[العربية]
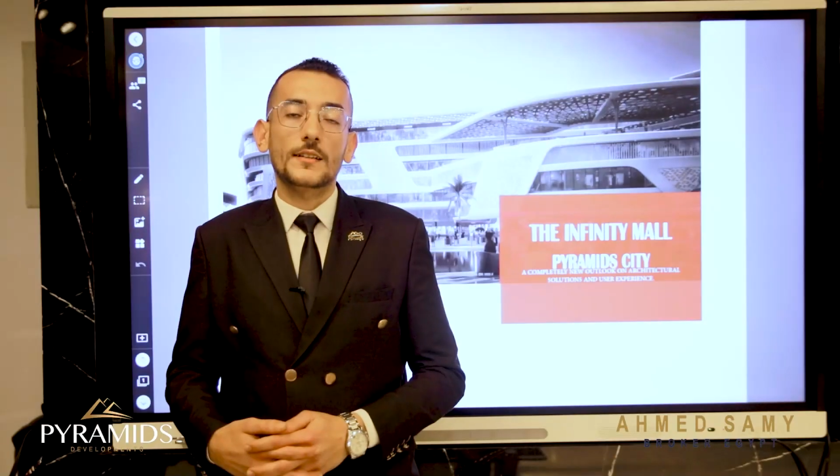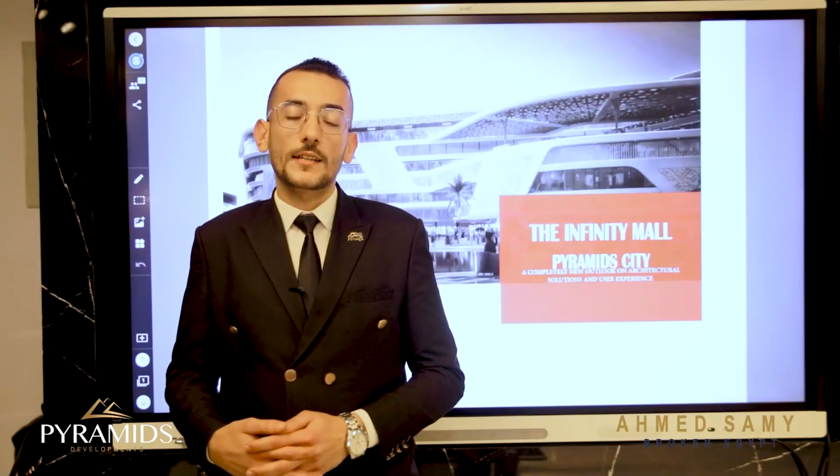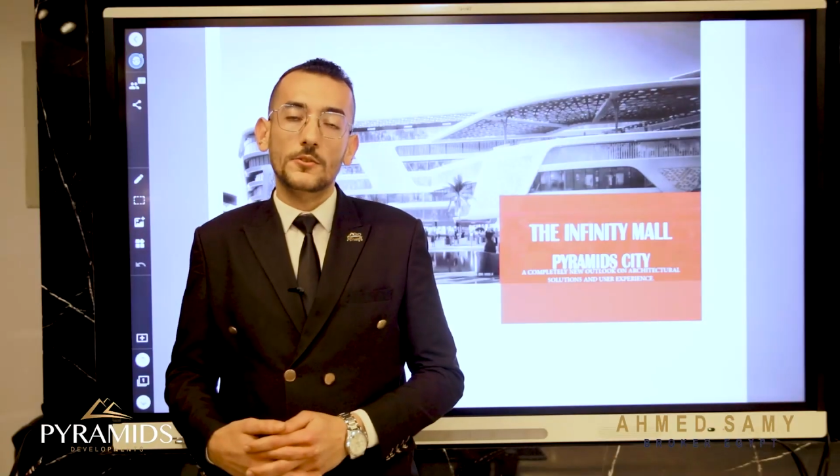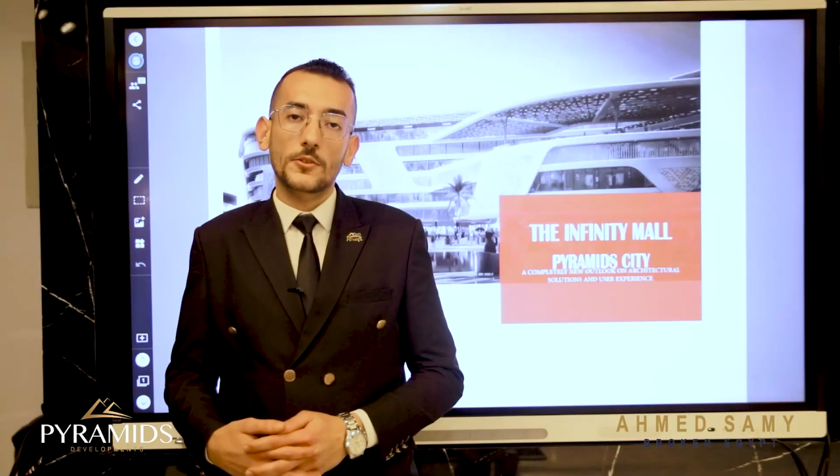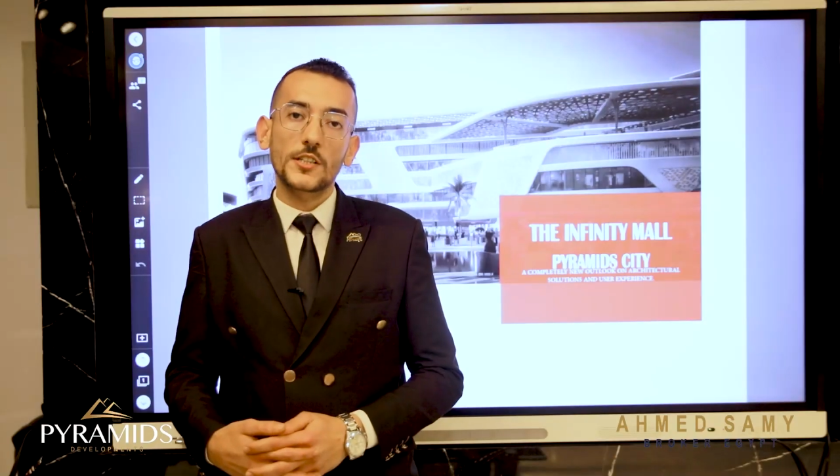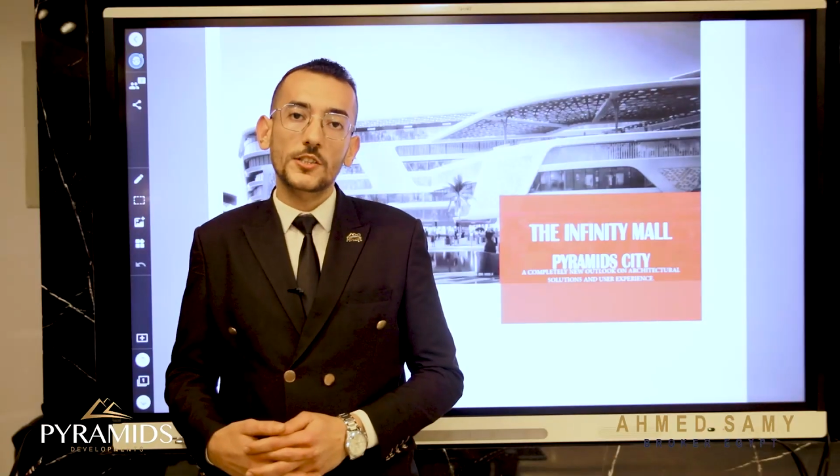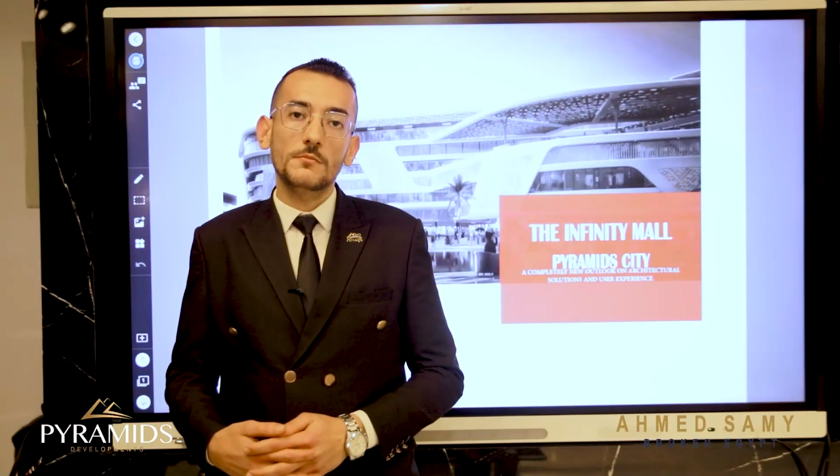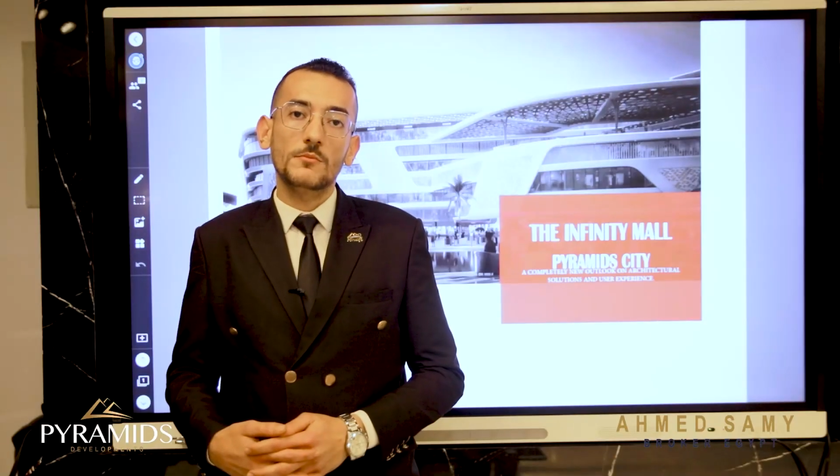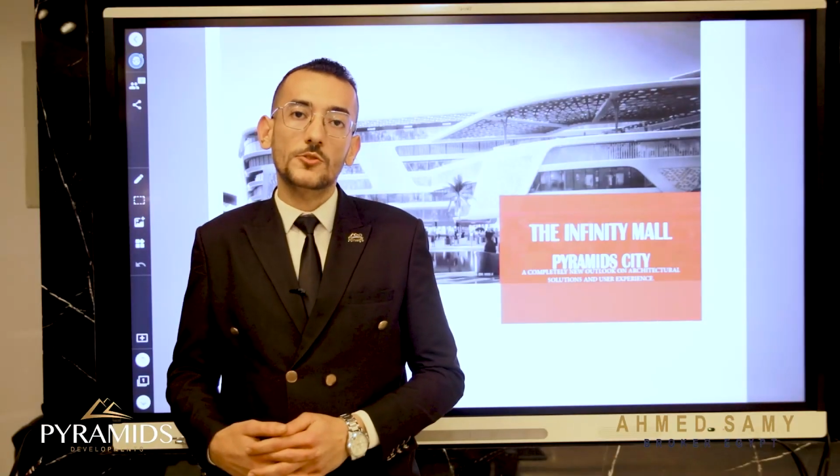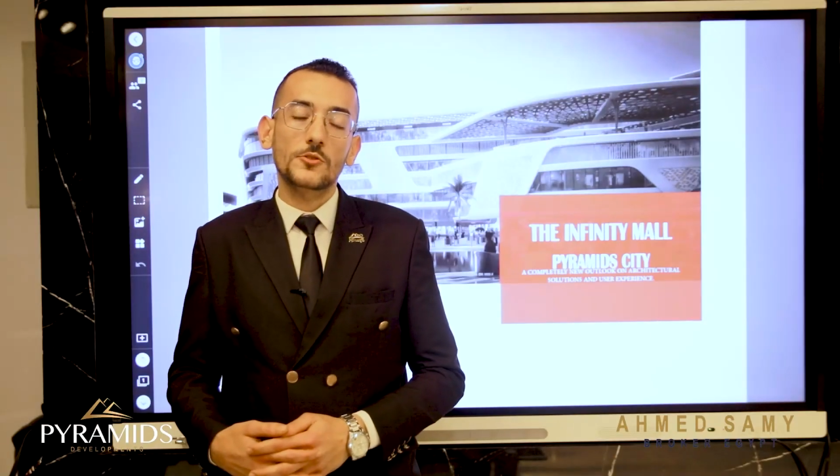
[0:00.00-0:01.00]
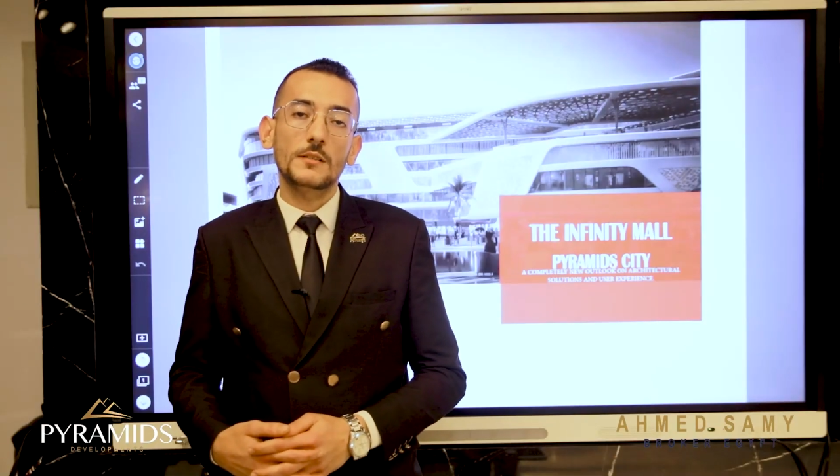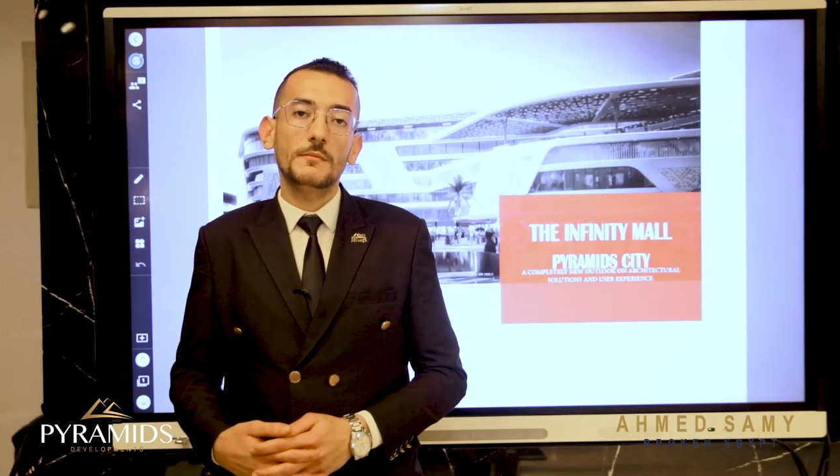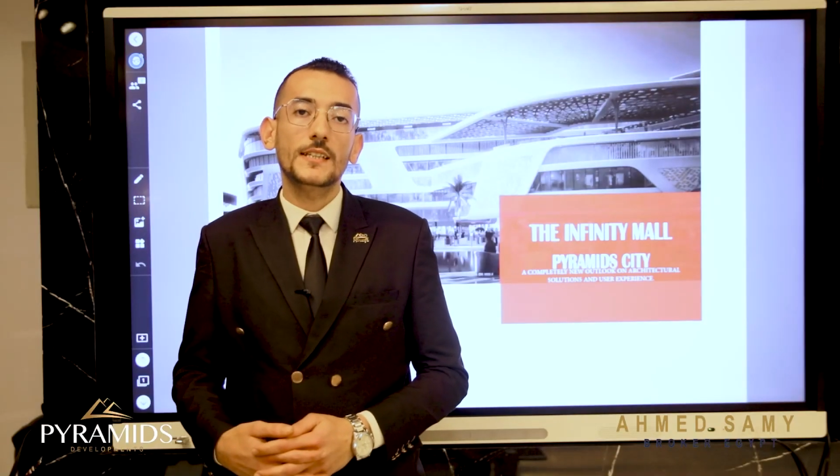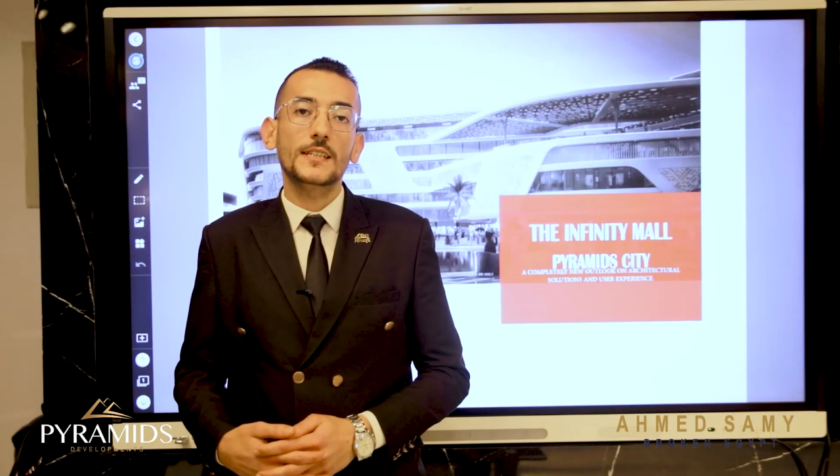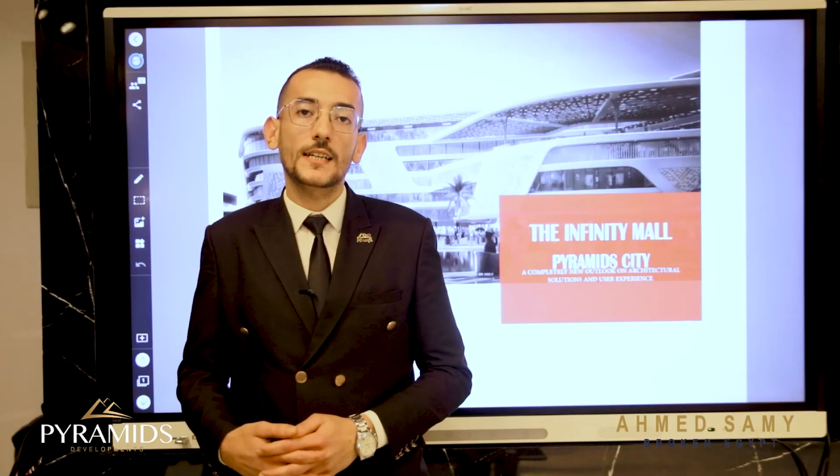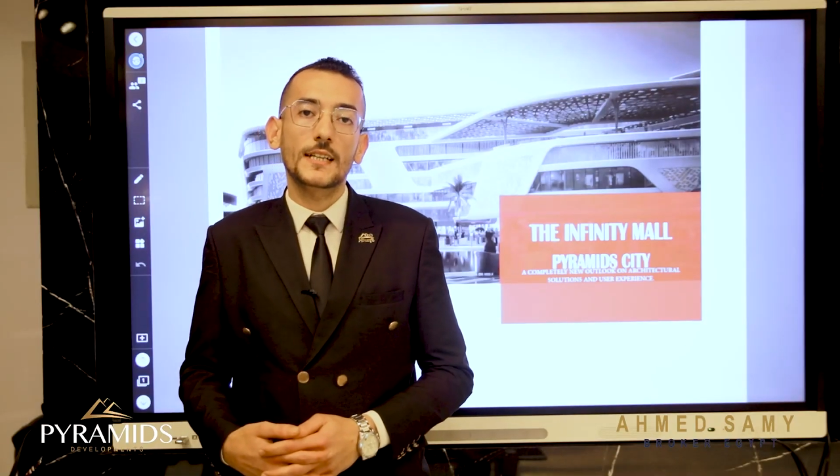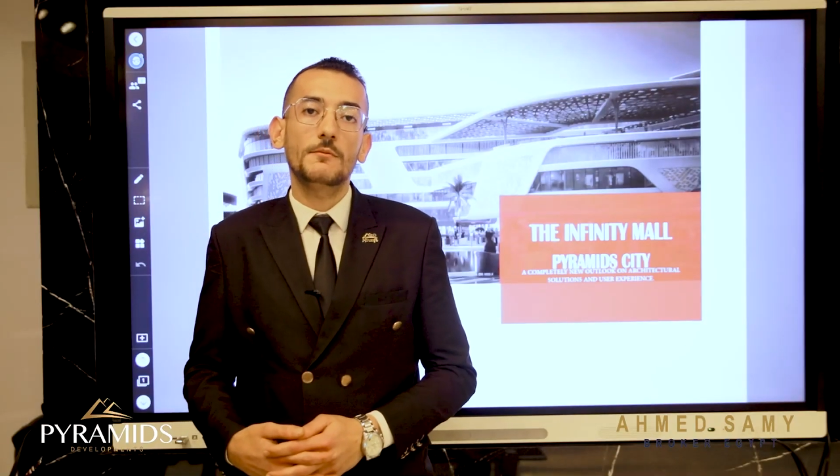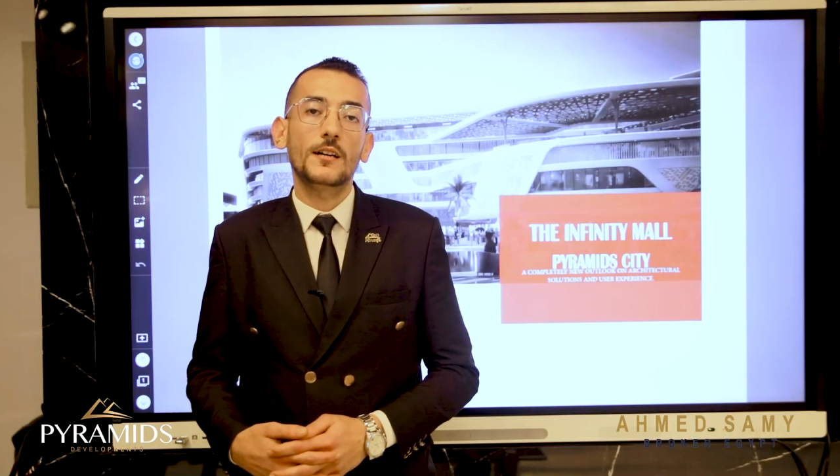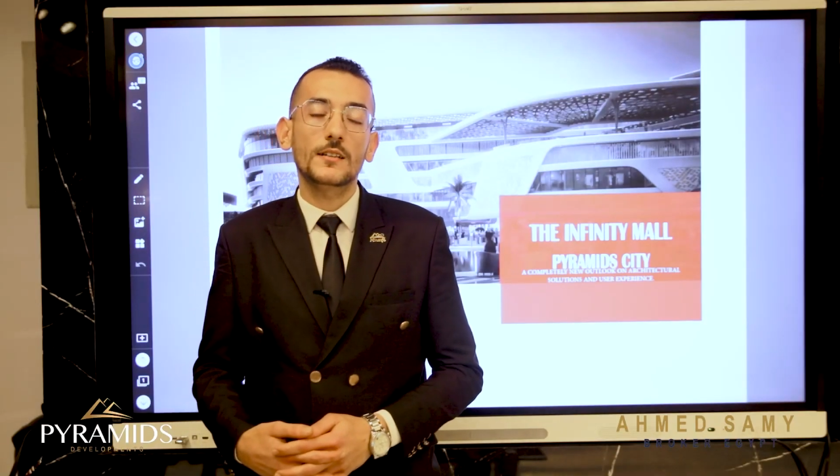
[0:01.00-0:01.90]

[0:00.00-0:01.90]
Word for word: كلوكيشن المشروع لما نيجي نتكلم عن